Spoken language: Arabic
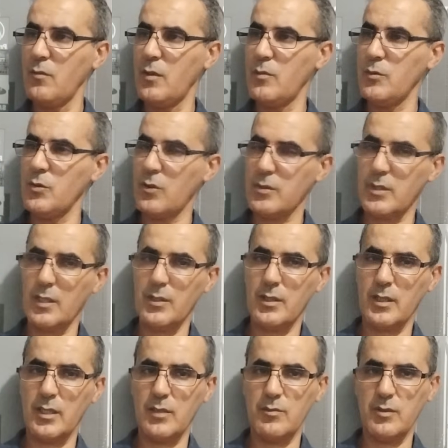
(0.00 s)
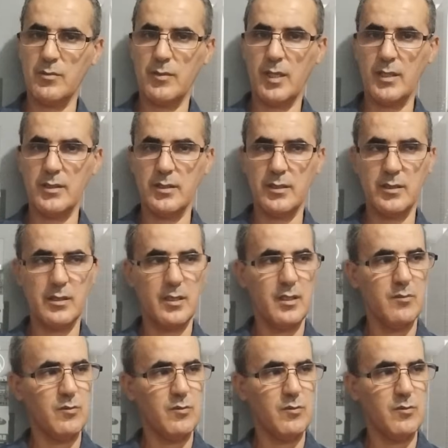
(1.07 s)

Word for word: ممنوع تهضر على بالماضي